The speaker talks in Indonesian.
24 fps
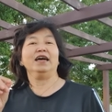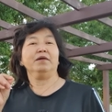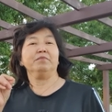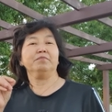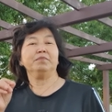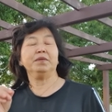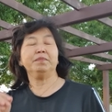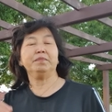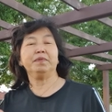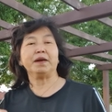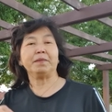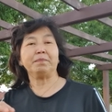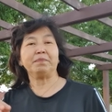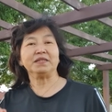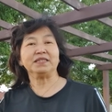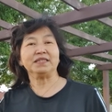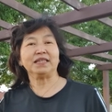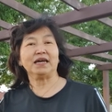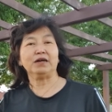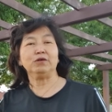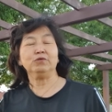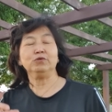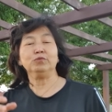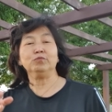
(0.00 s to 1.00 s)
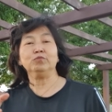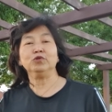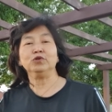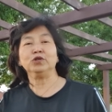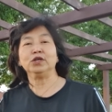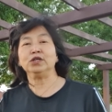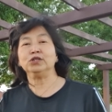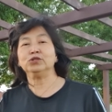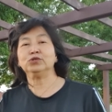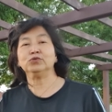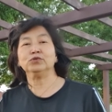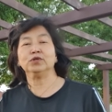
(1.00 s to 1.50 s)
beberapa tahun
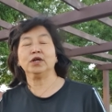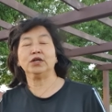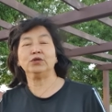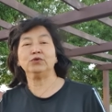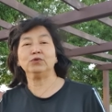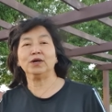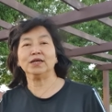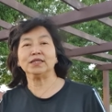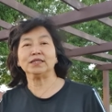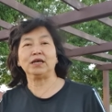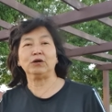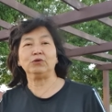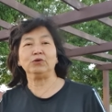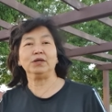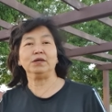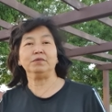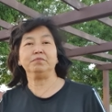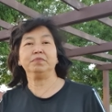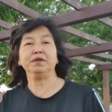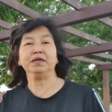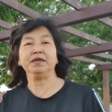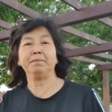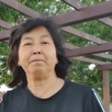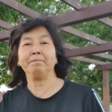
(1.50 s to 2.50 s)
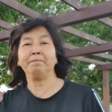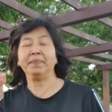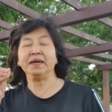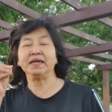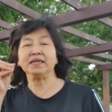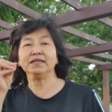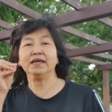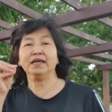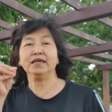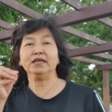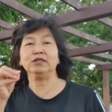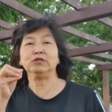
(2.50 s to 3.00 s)
mungkin sudah dua tahun lebih
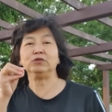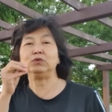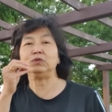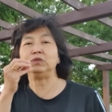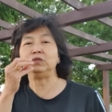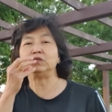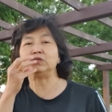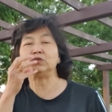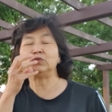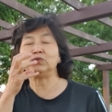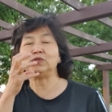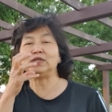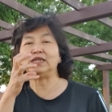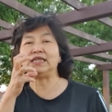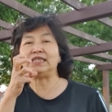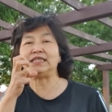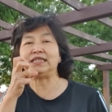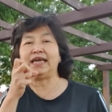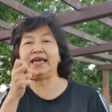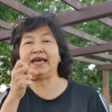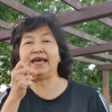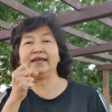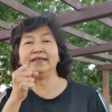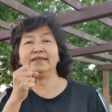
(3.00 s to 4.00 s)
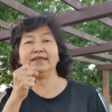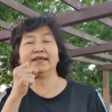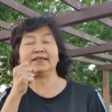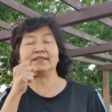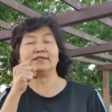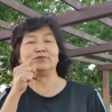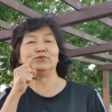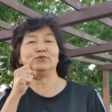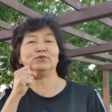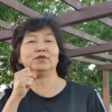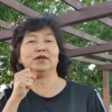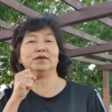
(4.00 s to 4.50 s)
empengnya itu sudah nyenyek,
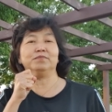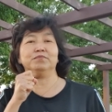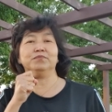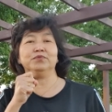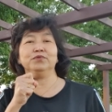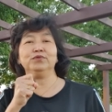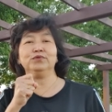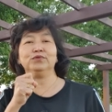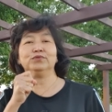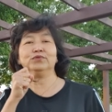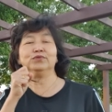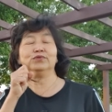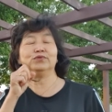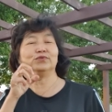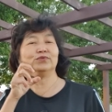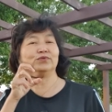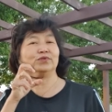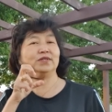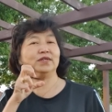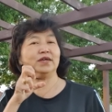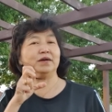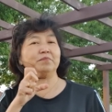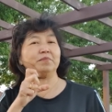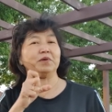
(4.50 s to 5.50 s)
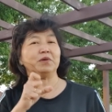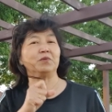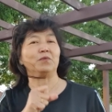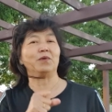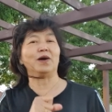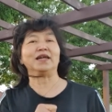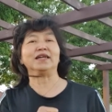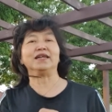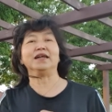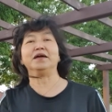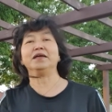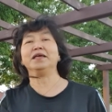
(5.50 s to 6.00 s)
sudah busuk, sudah
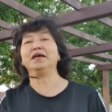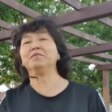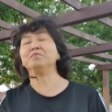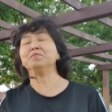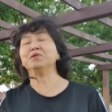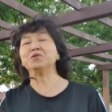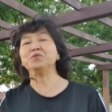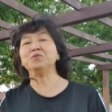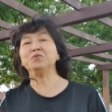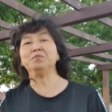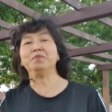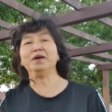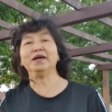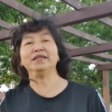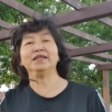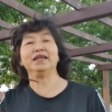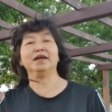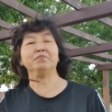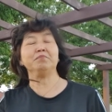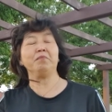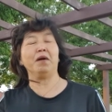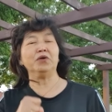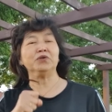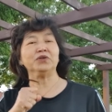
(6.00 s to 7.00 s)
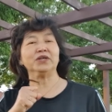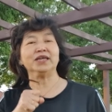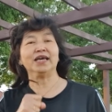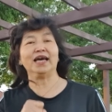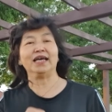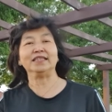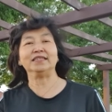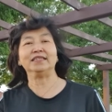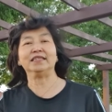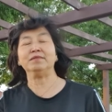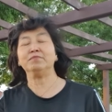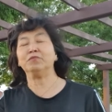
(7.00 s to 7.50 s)
berwarna yang berubah dan mau
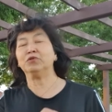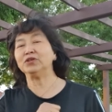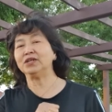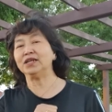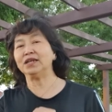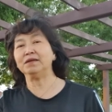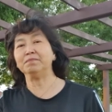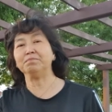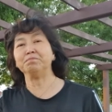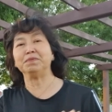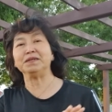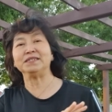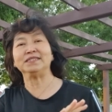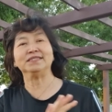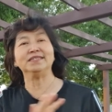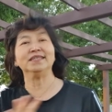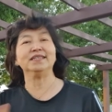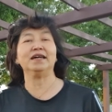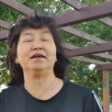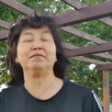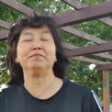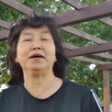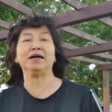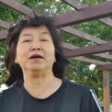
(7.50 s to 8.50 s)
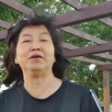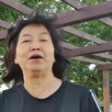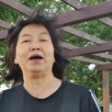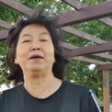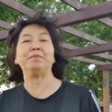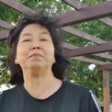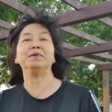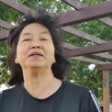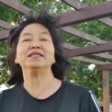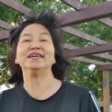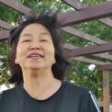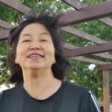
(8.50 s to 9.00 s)
diganti, mau dilepas tidak mau
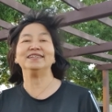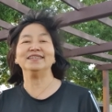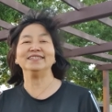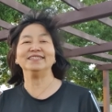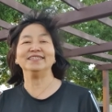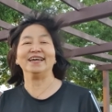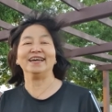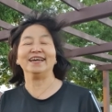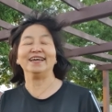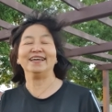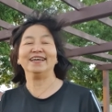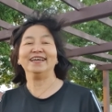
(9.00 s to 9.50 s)
apa jadinya.